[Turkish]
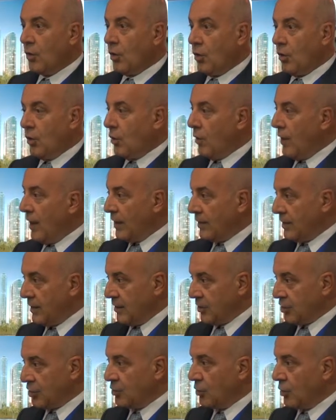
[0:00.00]
o 16
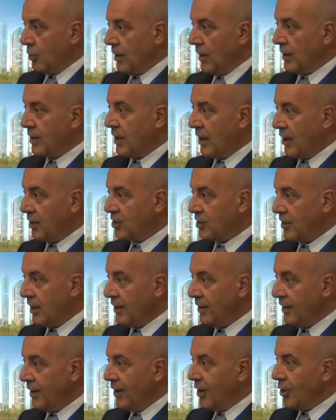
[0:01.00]
yaşında olan gençler